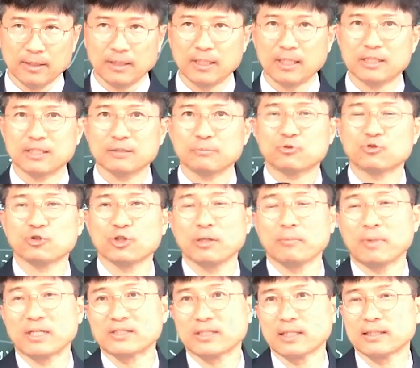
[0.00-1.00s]
이게 지금 주의
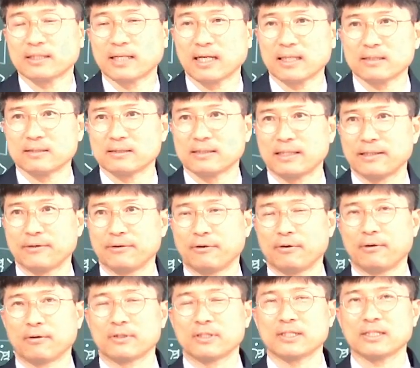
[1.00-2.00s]
만찬을 하는
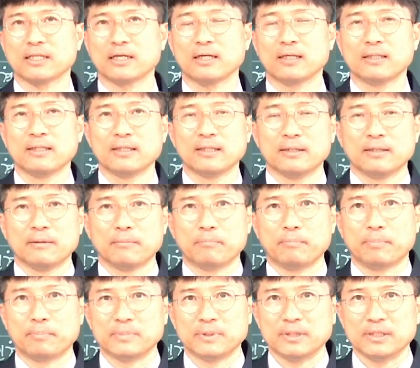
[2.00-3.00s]
거예요. 그러니까
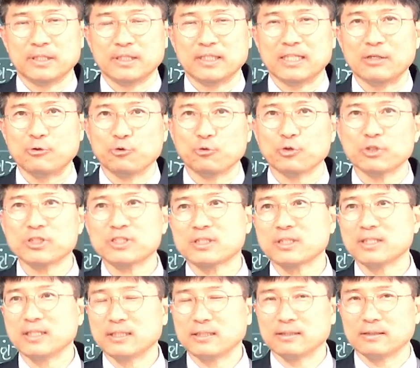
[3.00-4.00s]
이게
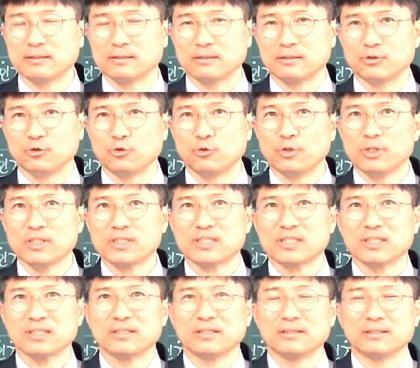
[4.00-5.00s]
6월절
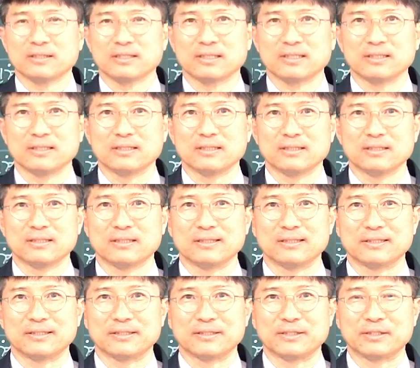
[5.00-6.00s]
6월절
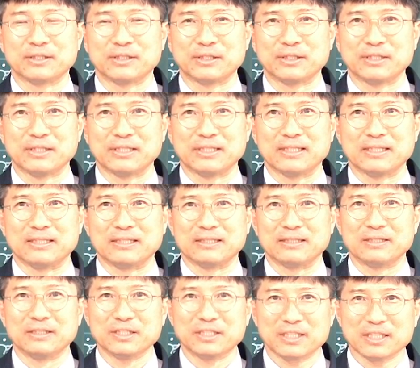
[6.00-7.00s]
그 어,
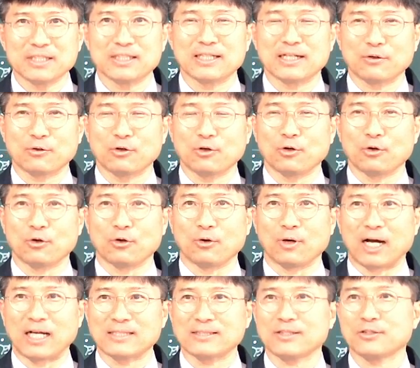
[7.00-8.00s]
의식이라고
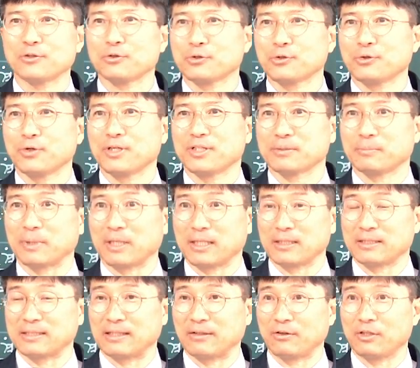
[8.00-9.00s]
안산원 교회에서
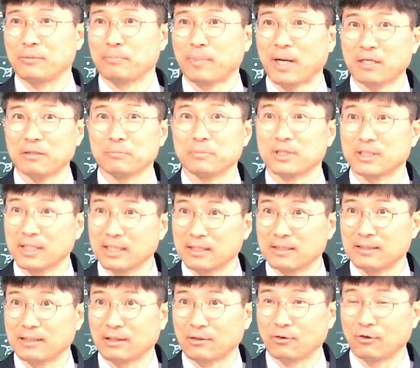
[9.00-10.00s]
말하잖아요. 이 빵을 먹어야
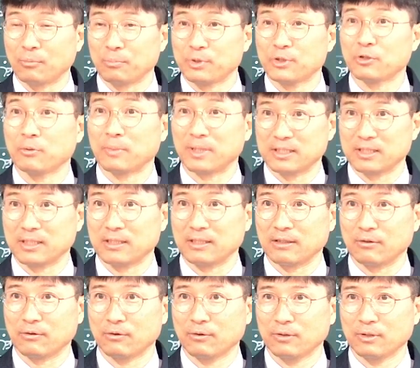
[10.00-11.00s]
된다고 피도 마셔야
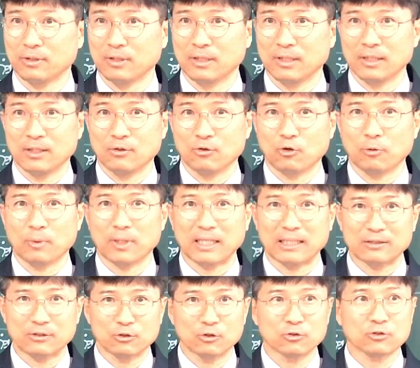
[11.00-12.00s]
되고 로마
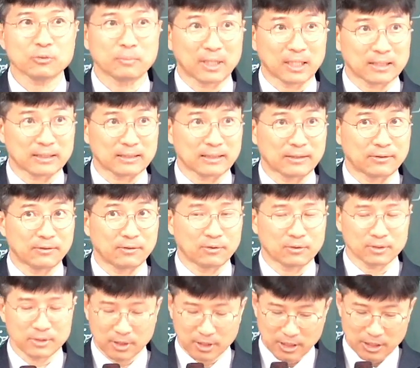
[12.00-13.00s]
카톨릭도 말하잖아요.
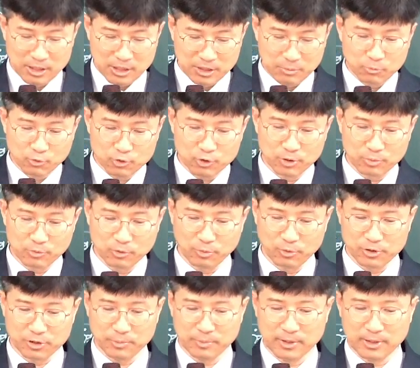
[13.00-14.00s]
근데 여기 26절부터
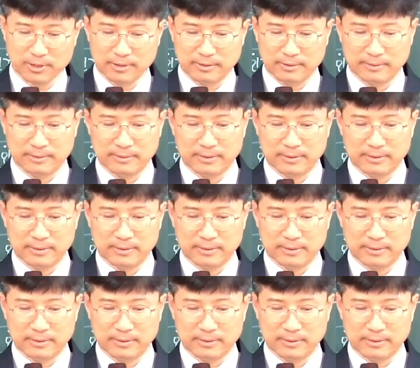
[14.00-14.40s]
보시면